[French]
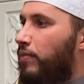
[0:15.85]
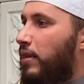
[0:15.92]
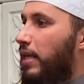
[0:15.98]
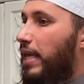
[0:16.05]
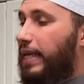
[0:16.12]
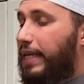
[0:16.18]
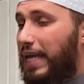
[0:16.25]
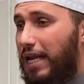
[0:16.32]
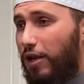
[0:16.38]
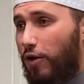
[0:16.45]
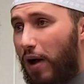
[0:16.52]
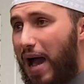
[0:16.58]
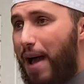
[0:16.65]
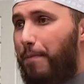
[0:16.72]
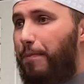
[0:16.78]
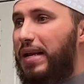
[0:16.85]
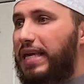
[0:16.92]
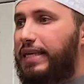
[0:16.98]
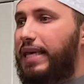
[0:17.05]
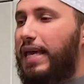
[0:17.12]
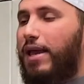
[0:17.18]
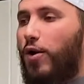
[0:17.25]
et qui l'ont
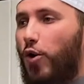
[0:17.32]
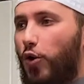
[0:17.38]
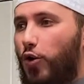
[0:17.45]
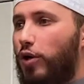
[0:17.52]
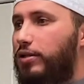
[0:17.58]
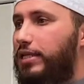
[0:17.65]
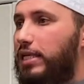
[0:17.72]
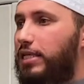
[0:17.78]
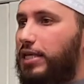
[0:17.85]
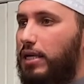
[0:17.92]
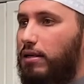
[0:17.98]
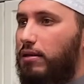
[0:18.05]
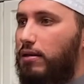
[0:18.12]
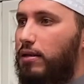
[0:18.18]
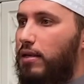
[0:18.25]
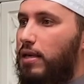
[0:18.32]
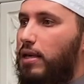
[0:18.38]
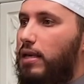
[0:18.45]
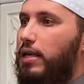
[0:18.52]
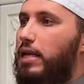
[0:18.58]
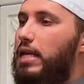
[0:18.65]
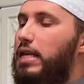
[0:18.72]
appliquée au quotidien.
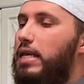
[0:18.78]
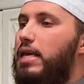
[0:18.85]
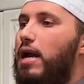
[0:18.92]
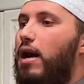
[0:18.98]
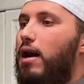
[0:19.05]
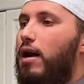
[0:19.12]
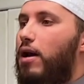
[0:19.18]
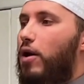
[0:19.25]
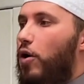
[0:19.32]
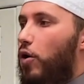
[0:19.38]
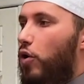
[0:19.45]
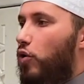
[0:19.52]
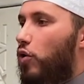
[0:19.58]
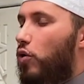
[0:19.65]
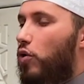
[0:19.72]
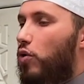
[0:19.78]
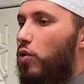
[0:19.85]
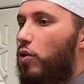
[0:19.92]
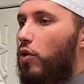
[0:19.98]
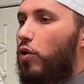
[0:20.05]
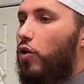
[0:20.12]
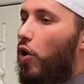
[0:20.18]
Il y a
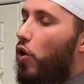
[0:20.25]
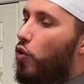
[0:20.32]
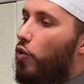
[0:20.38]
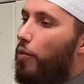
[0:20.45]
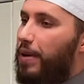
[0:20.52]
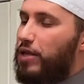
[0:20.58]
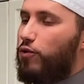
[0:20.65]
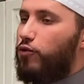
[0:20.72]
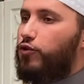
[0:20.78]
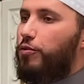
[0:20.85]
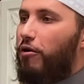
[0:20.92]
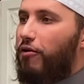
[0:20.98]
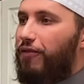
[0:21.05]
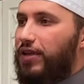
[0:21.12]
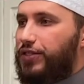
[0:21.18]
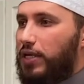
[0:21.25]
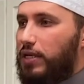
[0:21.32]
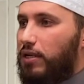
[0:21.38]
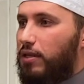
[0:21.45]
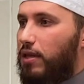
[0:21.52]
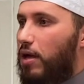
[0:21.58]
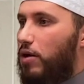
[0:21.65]
le grand compagnon du prophète
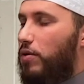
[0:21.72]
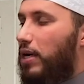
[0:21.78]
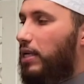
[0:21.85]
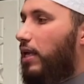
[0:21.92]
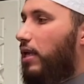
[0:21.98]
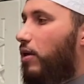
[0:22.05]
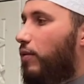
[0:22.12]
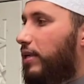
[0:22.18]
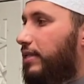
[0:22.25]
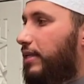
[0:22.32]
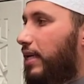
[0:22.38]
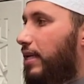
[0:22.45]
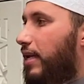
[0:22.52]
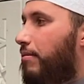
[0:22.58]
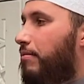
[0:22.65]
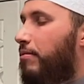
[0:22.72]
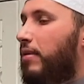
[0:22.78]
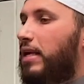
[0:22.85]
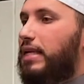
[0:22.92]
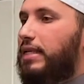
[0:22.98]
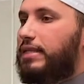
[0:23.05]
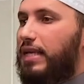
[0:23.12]
sallallahu alayhi wa sallam,
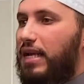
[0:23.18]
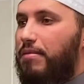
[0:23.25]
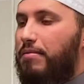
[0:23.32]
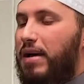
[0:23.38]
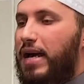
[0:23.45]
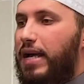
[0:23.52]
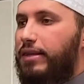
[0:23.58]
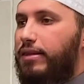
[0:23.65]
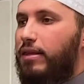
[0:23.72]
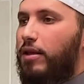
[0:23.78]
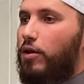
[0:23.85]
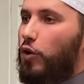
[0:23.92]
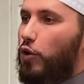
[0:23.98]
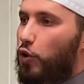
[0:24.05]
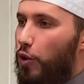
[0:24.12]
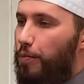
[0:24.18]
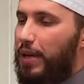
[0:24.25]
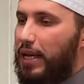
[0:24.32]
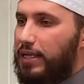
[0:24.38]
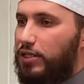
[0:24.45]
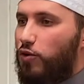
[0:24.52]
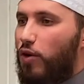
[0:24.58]
Salman le Père.